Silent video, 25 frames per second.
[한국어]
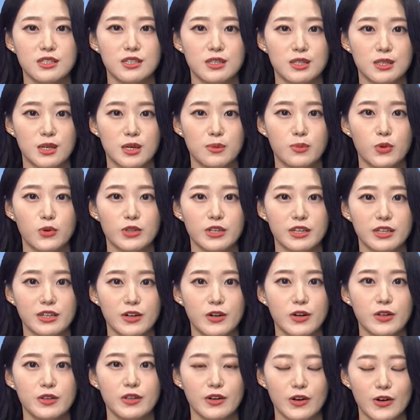느껴보는
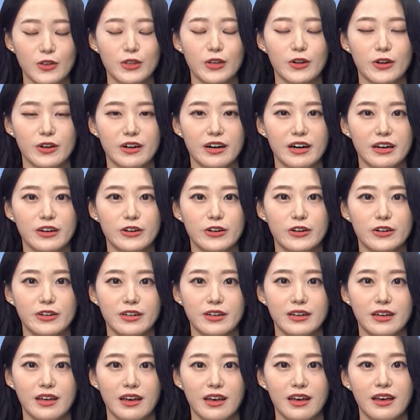건 어떨까요?
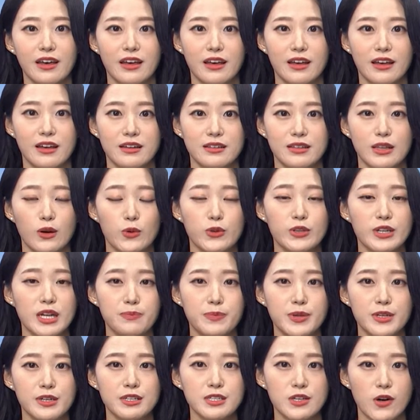네, 오늘의
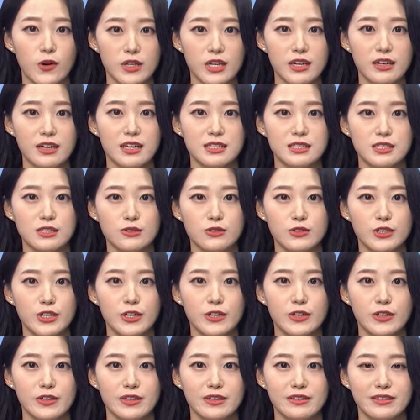픽은
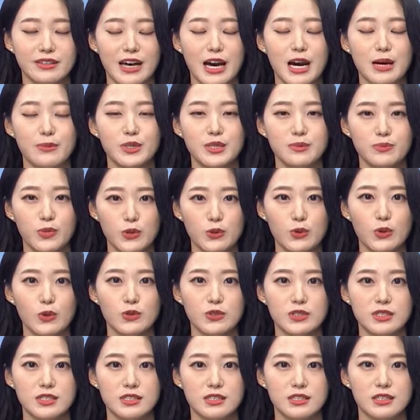여기까지고요. 다음은
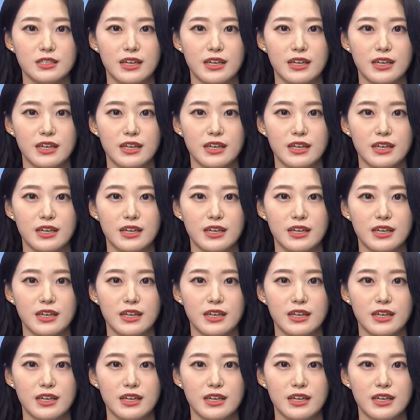포토뉴스